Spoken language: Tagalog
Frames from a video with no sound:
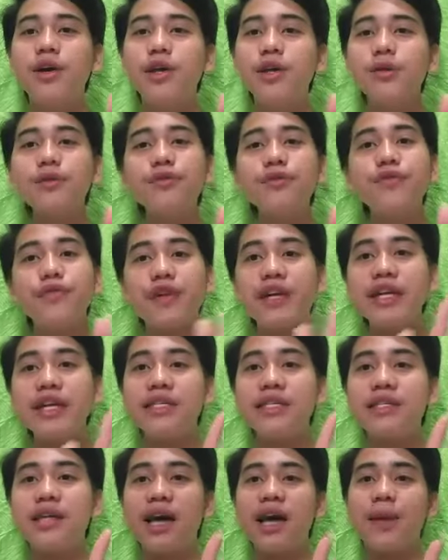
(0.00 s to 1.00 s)
Yung
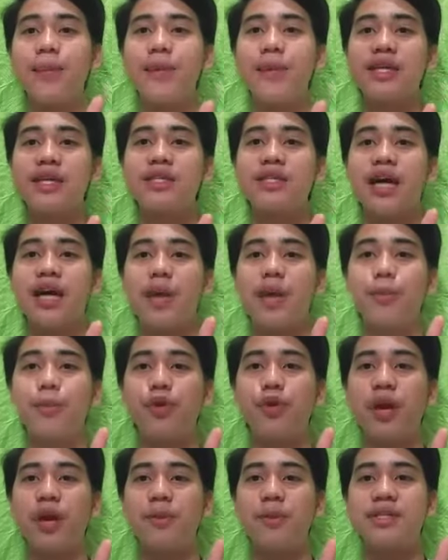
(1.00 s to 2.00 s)
first ay pinasakay
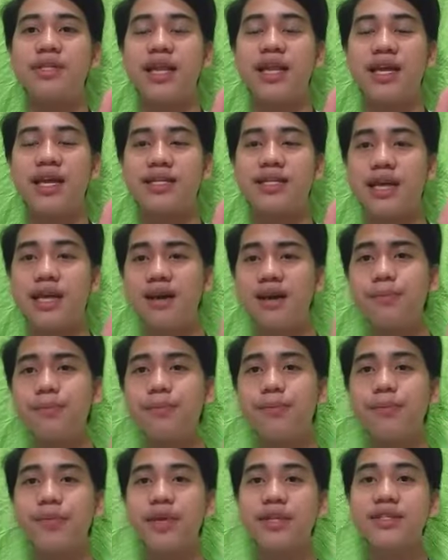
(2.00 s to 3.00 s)
po namin sila sa
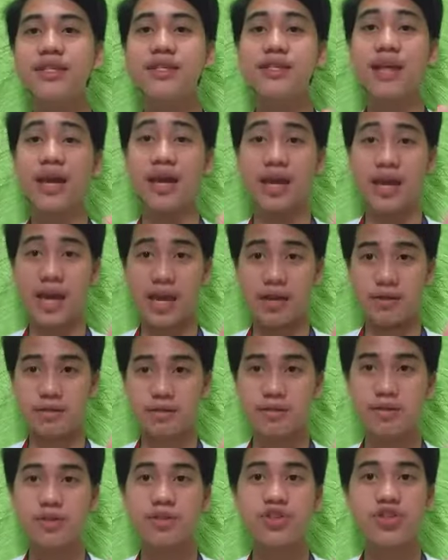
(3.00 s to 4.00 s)
sasakyan,
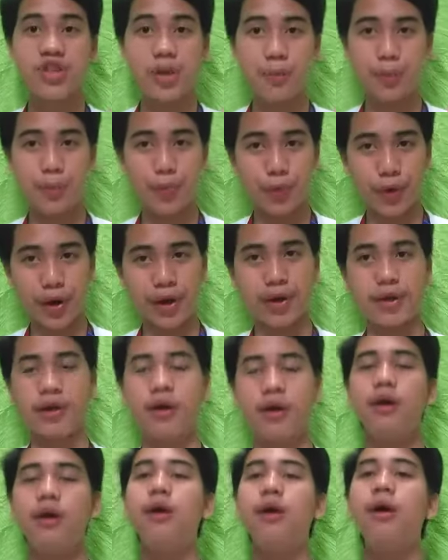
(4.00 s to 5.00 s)
syempre.
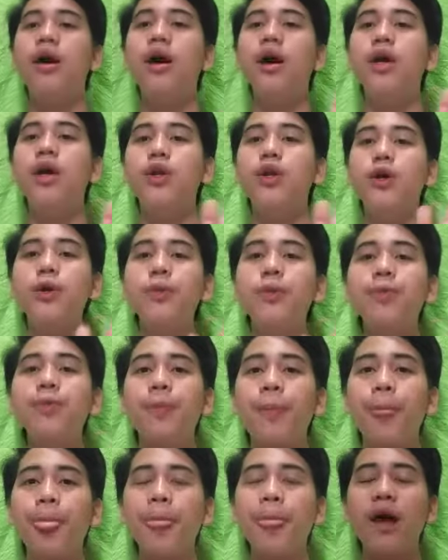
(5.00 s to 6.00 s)
No?
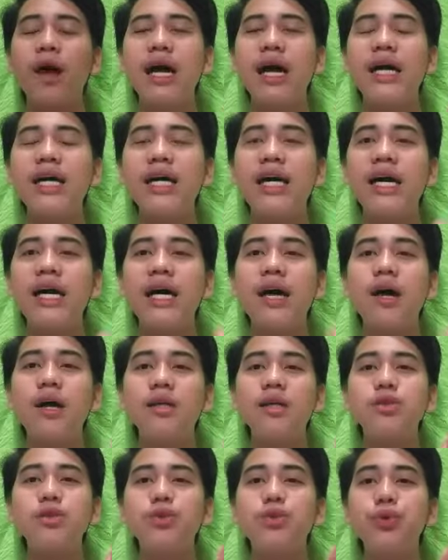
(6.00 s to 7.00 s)

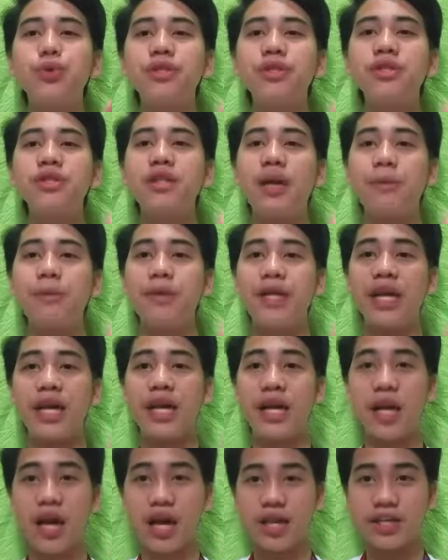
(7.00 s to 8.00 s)
At doon kami
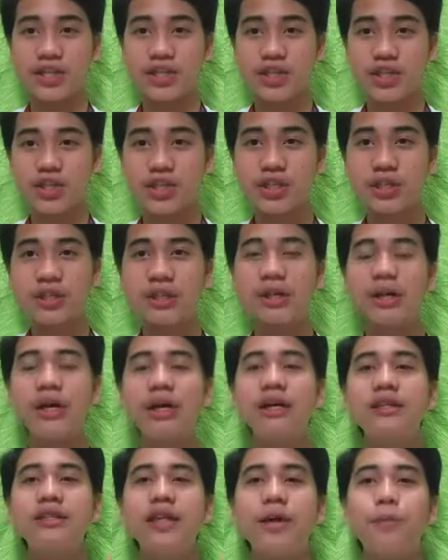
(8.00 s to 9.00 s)
nag-lunch,
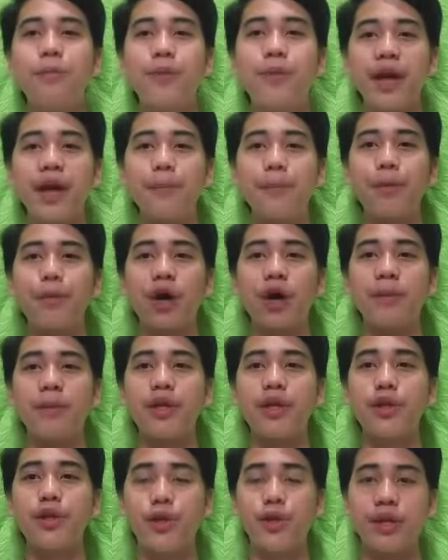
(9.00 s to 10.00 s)
nag-pray po
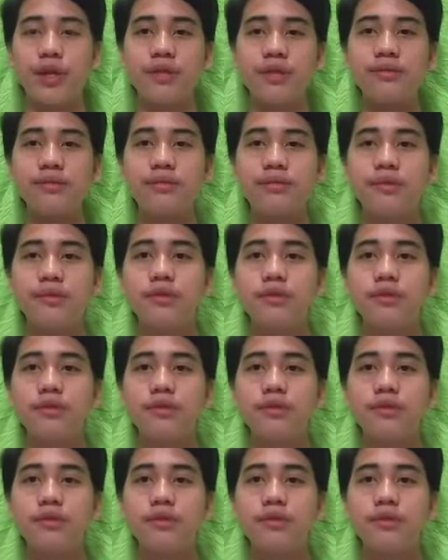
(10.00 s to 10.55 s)
kami doon.